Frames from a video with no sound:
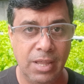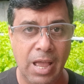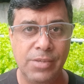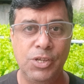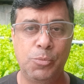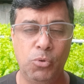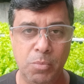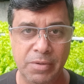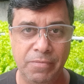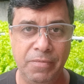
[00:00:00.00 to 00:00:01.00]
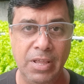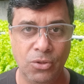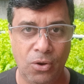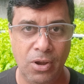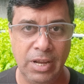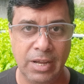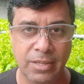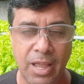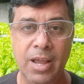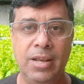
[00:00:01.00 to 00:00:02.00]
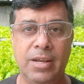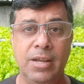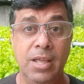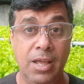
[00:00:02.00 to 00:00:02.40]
nas espumas fenólica, tá galera?